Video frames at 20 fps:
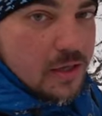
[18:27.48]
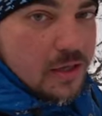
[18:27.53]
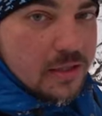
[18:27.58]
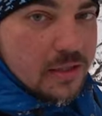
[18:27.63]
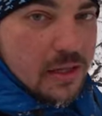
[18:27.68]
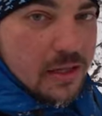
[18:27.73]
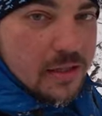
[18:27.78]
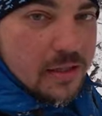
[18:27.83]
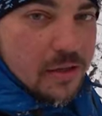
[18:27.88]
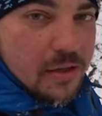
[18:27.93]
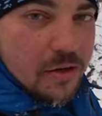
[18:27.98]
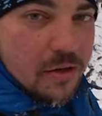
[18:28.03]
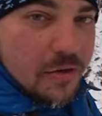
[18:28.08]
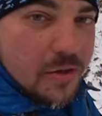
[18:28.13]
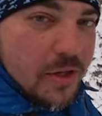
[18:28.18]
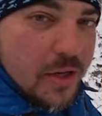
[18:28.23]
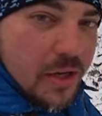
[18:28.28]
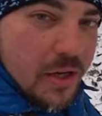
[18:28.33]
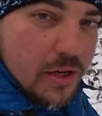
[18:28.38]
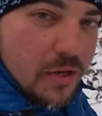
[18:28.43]
кстати,
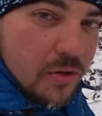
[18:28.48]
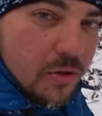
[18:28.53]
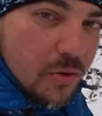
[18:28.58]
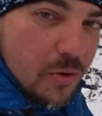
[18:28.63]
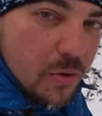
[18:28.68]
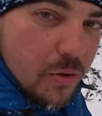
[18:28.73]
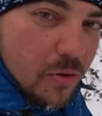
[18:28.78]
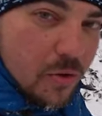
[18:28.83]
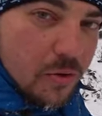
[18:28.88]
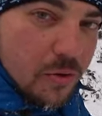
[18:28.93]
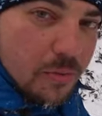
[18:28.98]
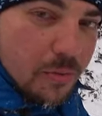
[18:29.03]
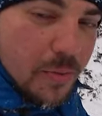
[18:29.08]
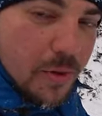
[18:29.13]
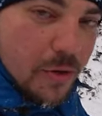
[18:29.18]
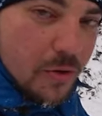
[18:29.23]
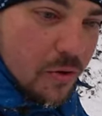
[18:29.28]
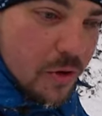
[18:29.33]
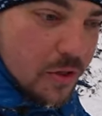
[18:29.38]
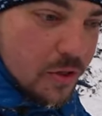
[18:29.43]
людей, кто
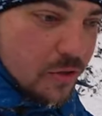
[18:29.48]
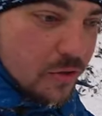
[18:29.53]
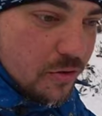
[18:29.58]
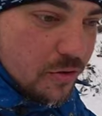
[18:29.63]
приходит